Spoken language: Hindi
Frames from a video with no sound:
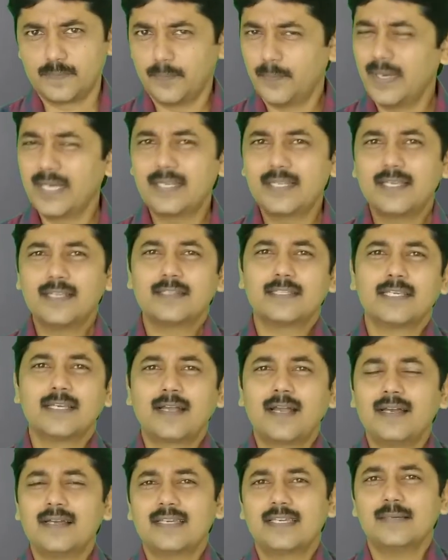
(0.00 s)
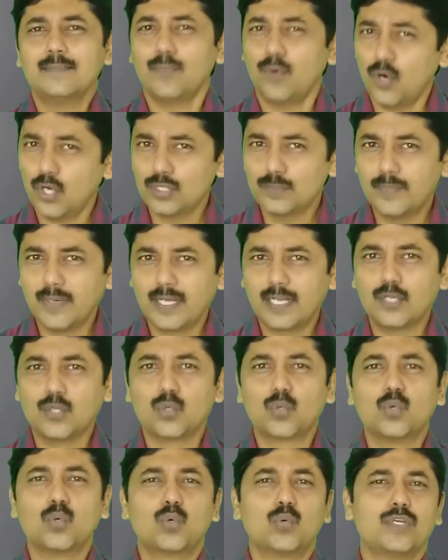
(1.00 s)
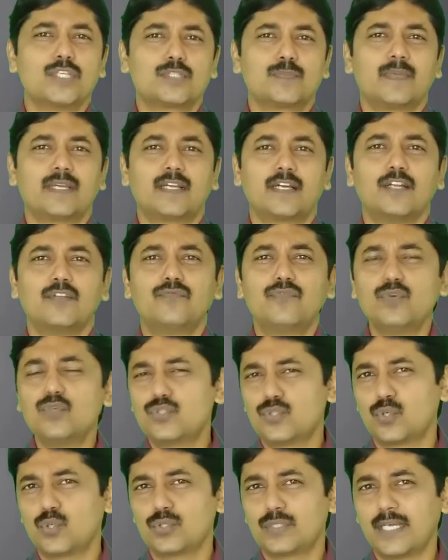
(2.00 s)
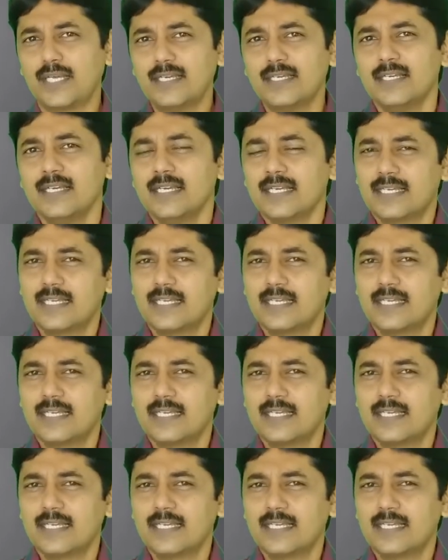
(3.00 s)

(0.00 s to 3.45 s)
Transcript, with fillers: मैंने ये देखा है कि बहुत बार लोगों को इसमें कन्फ्यूजन होता है